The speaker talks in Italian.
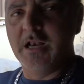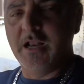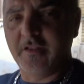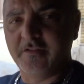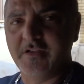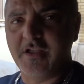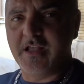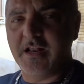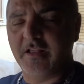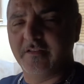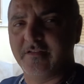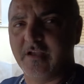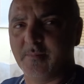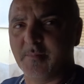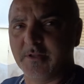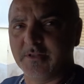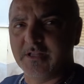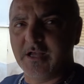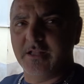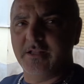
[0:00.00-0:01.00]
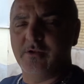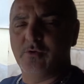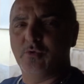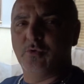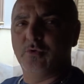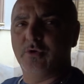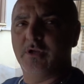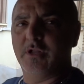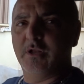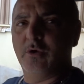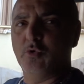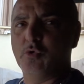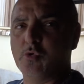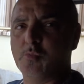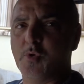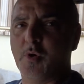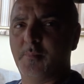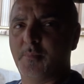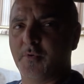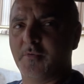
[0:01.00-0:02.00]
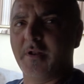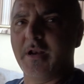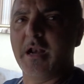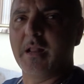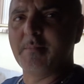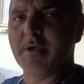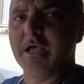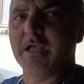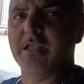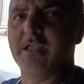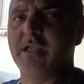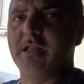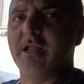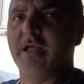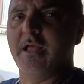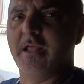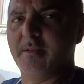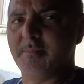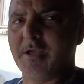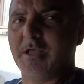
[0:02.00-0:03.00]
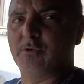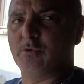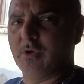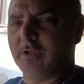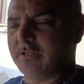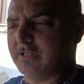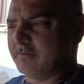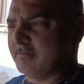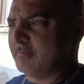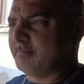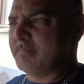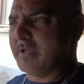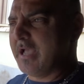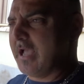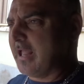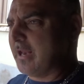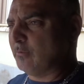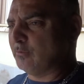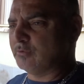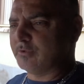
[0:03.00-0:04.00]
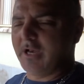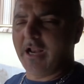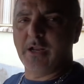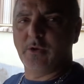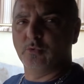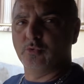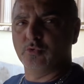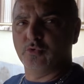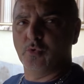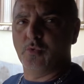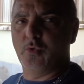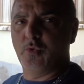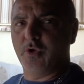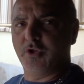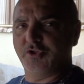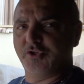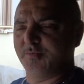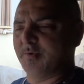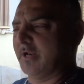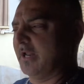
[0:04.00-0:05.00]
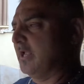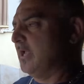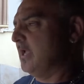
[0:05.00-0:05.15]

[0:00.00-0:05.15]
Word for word: La sera siamo andati con il Lupo a provare la macchina e ripeto andava bene, un treno, tutto quello che ci pare.